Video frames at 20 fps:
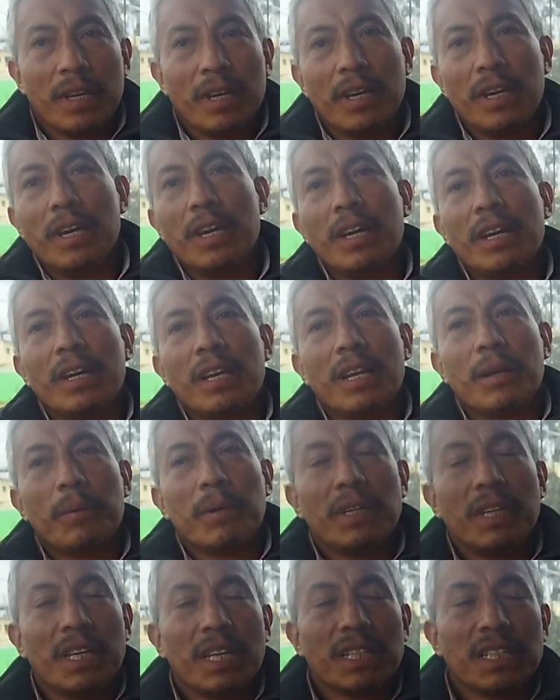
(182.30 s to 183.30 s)
en la
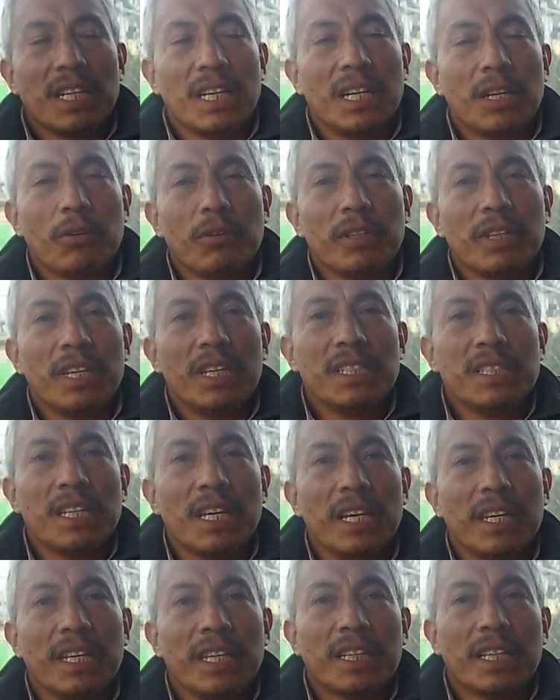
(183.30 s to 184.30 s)
avenida Real
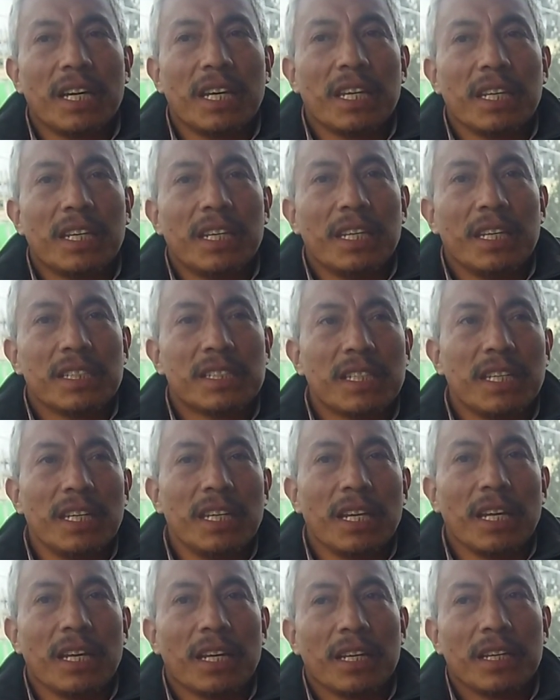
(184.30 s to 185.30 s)
Audiencia y Tarqui,
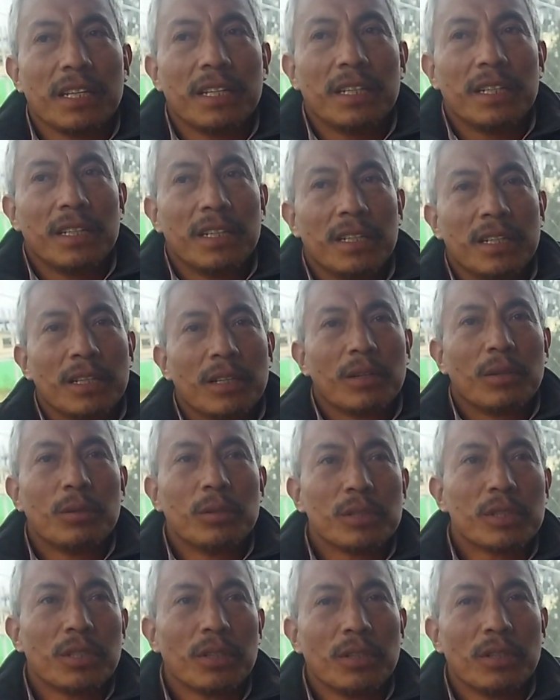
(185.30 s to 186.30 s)
esquina.
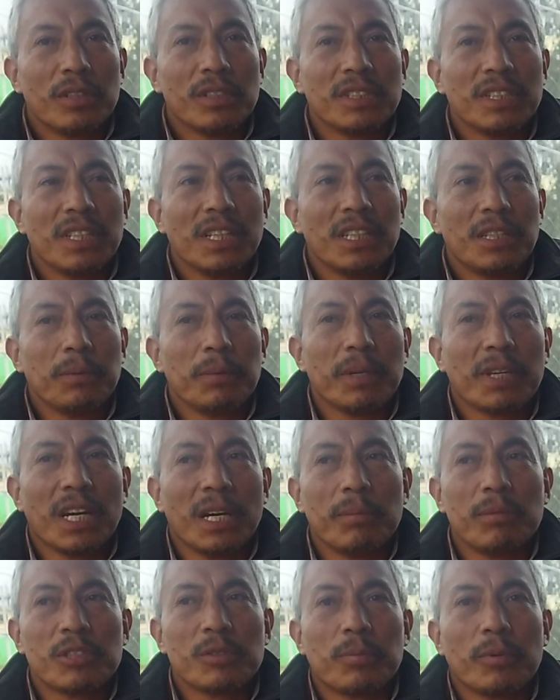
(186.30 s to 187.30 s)
Justo nos
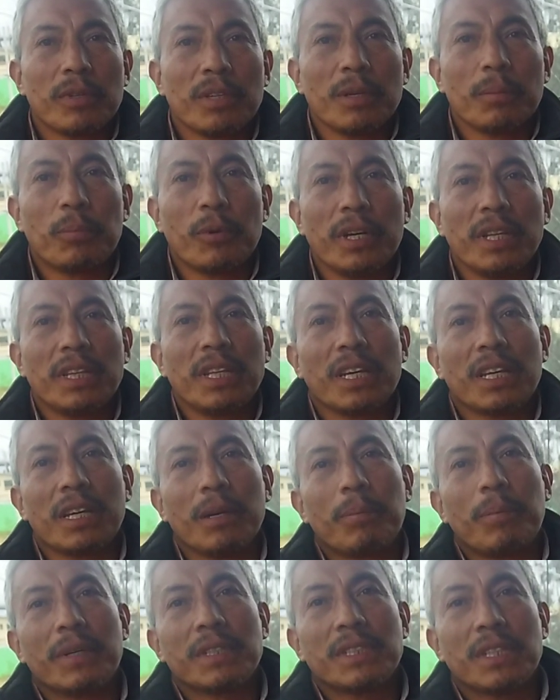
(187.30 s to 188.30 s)
identificamos por el puente
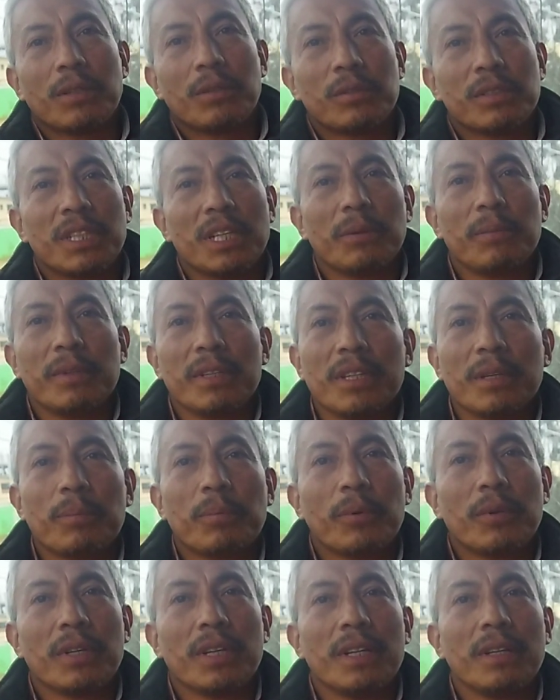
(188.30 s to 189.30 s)
que pasa justamente
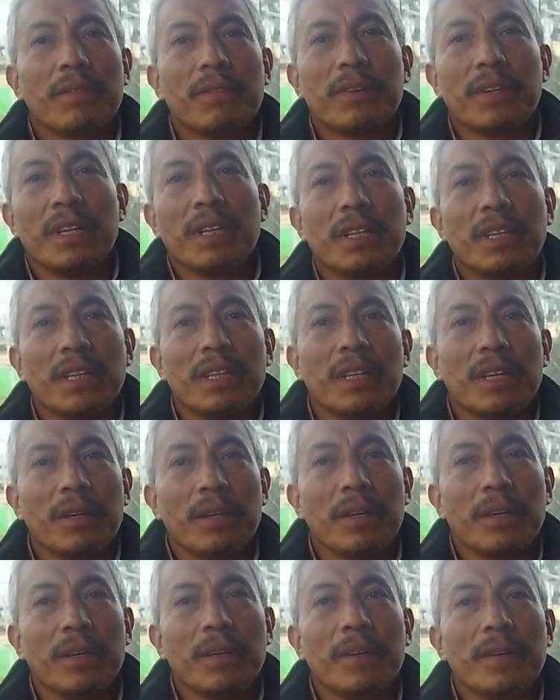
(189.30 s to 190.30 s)
por el frente
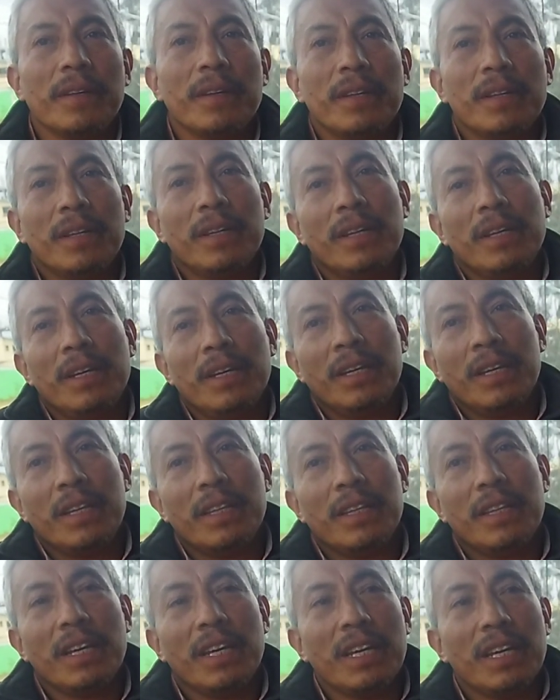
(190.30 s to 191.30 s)

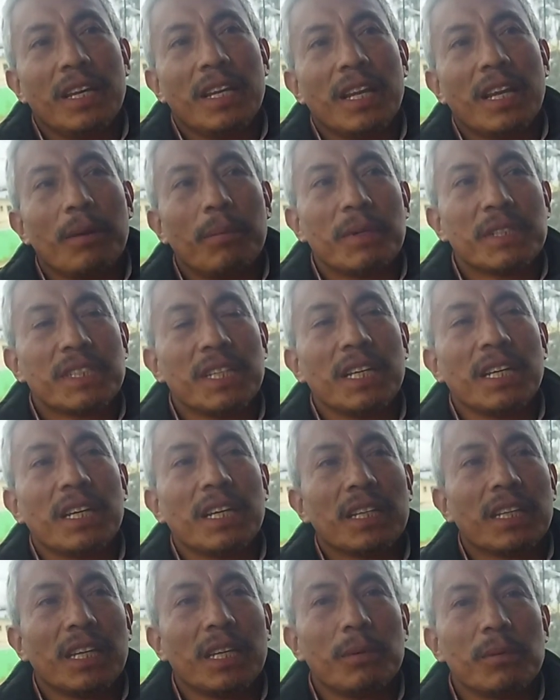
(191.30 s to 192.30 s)
del almacén
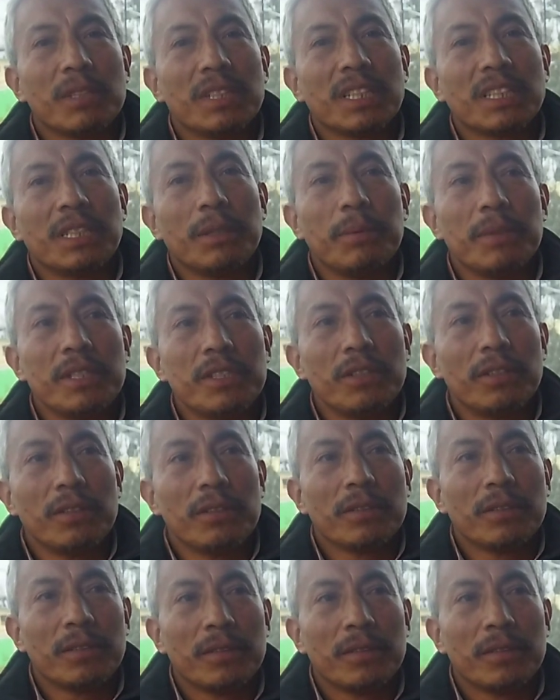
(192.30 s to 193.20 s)
que tenemos de exhibición.